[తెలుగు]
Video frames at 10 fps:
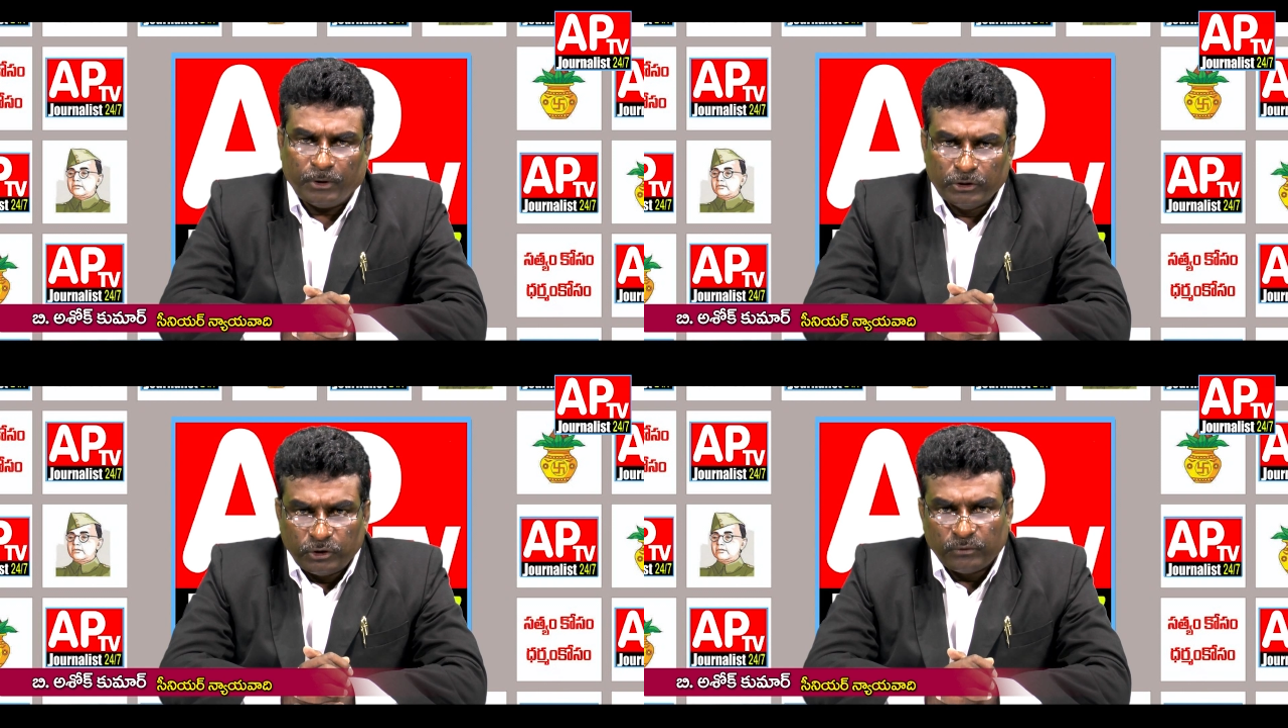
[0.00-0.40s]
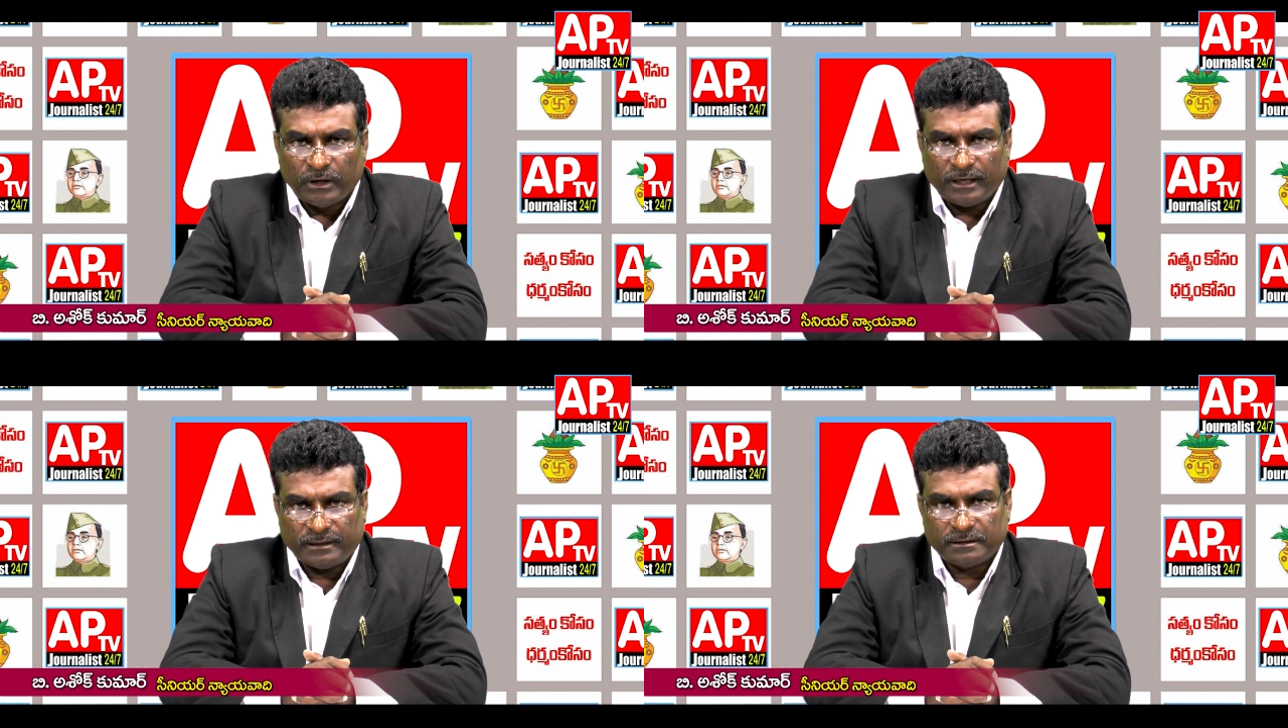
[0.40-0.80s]

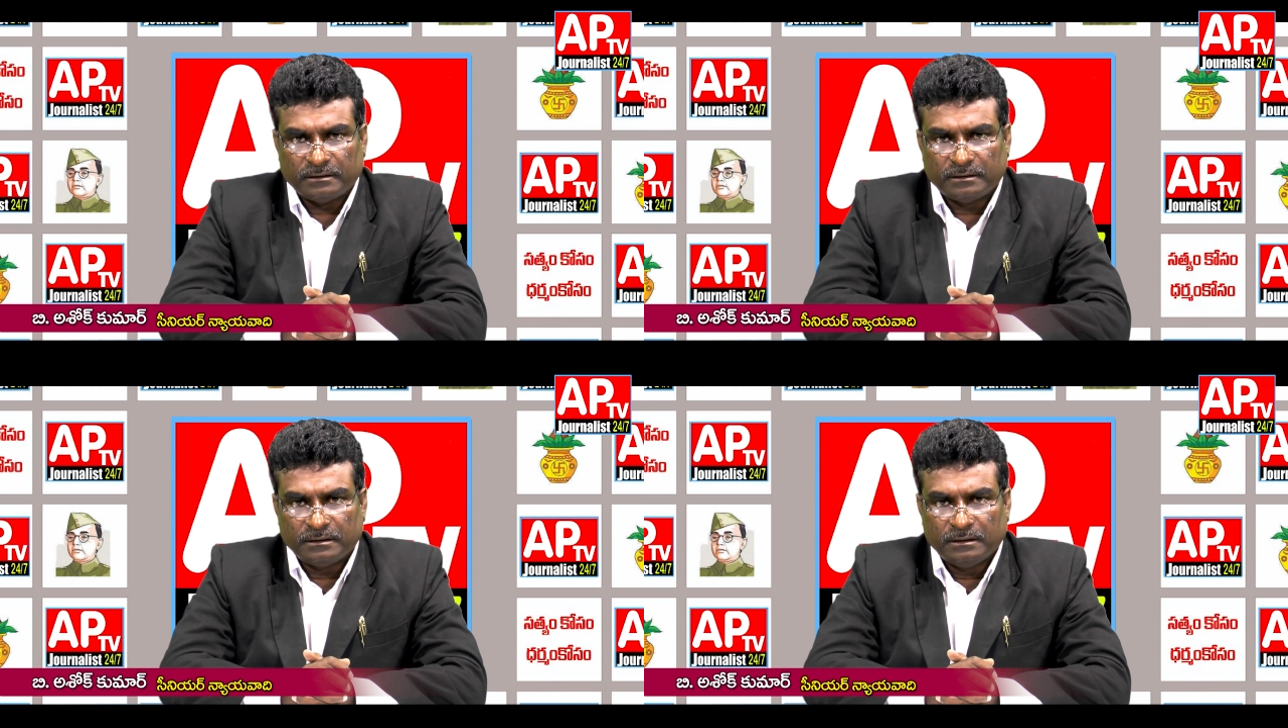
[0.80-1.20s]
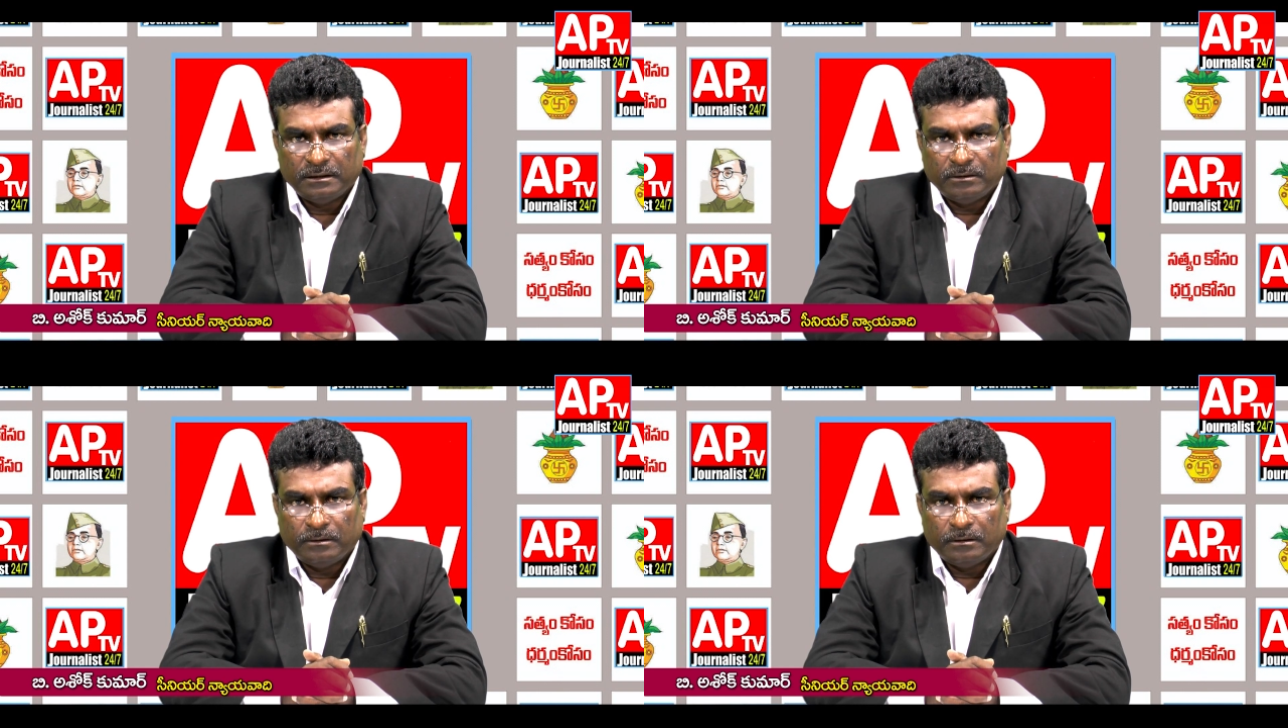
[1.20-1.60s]
బంధువుల్ని
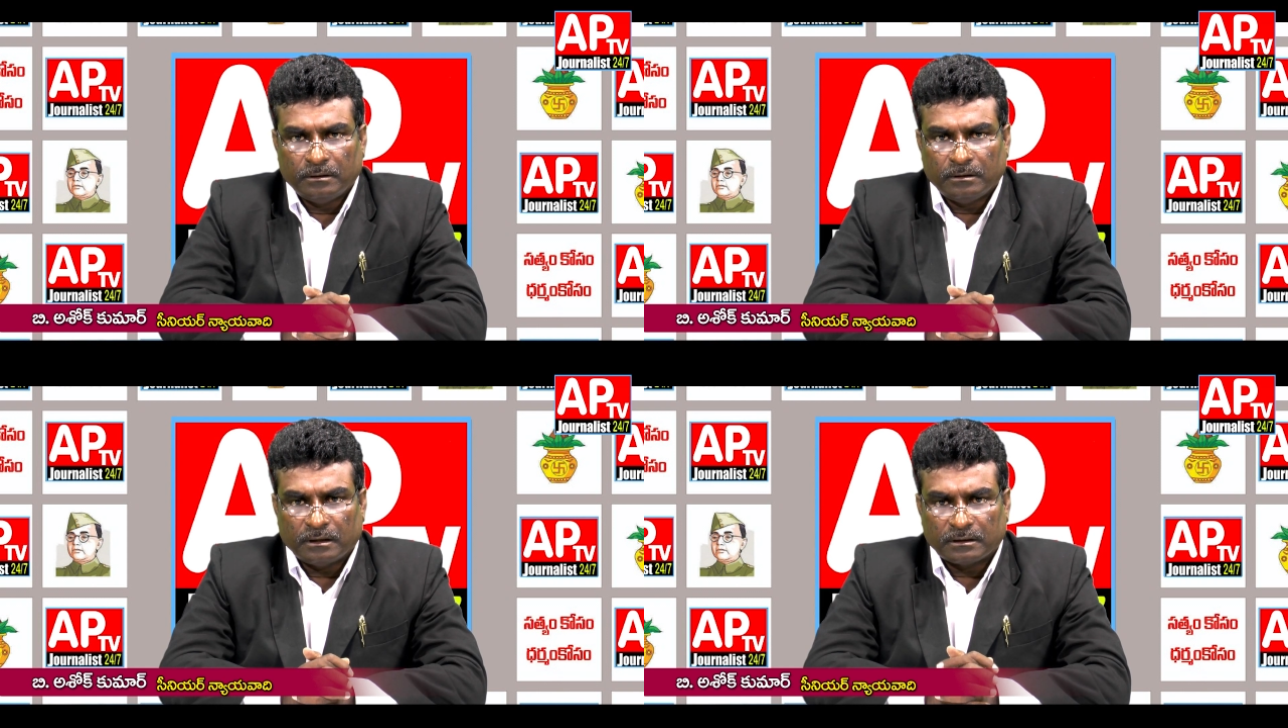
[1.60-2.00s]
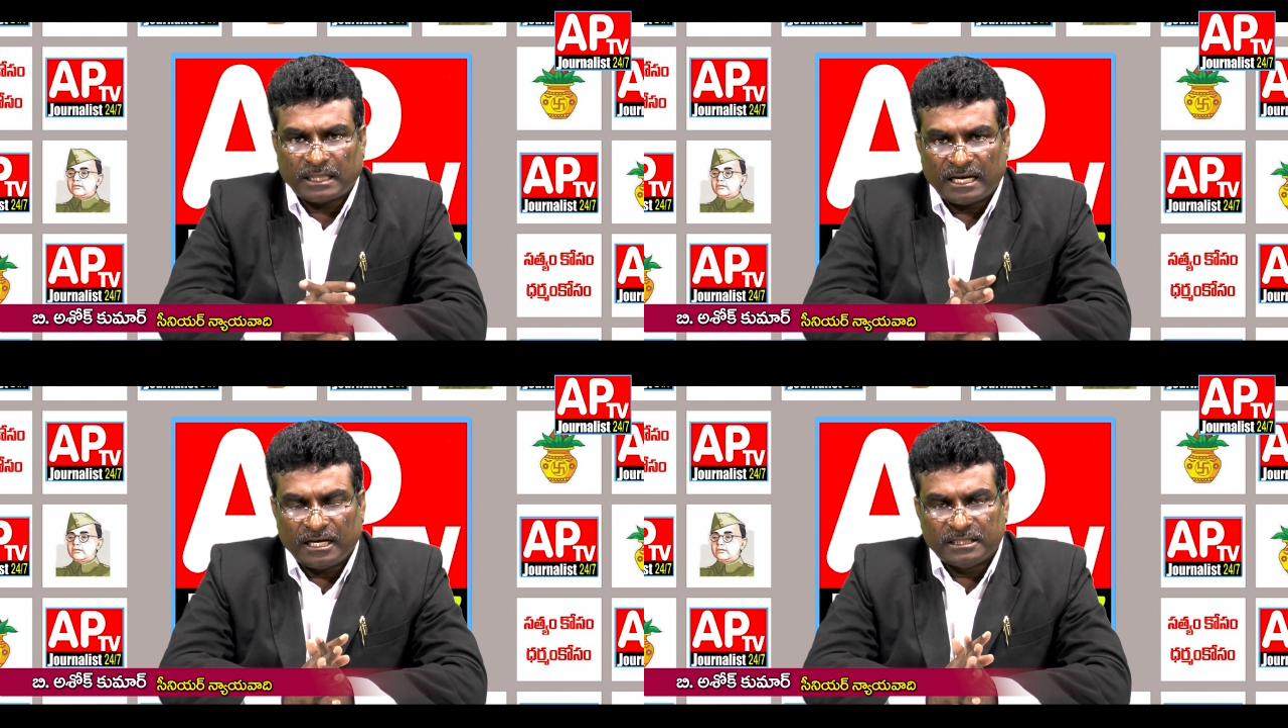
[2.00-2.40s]

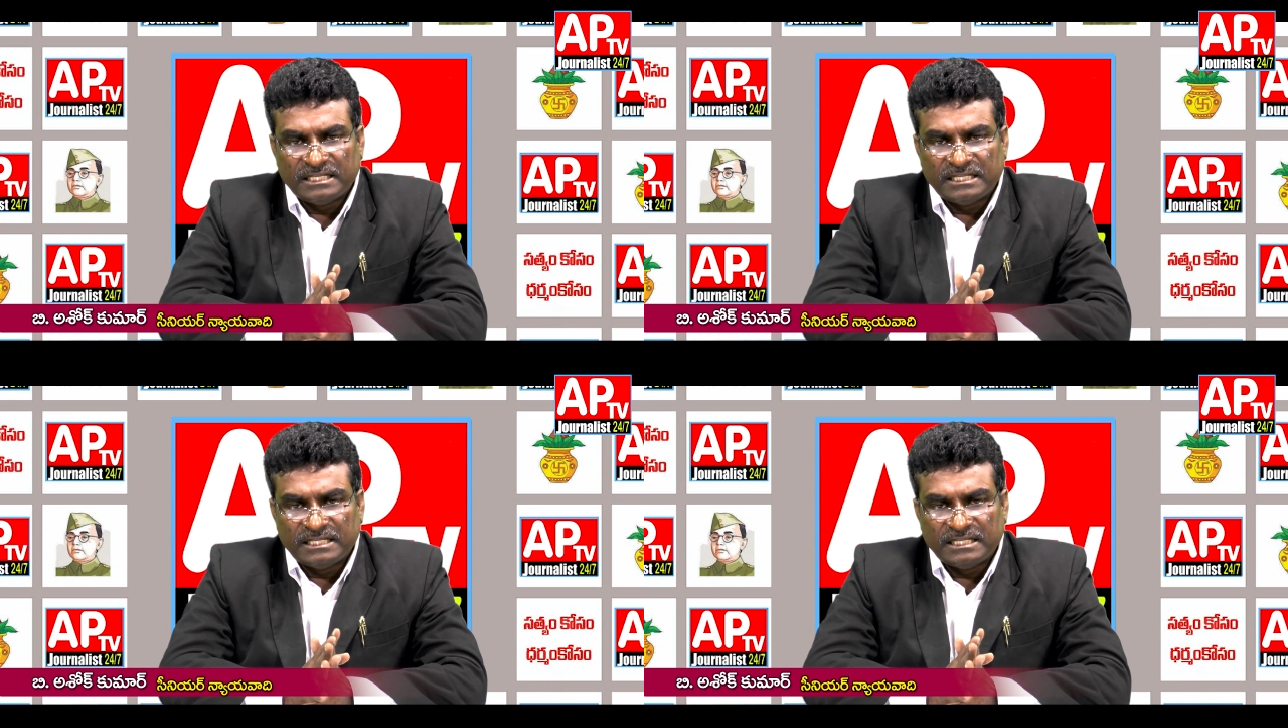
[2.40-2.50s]
తనని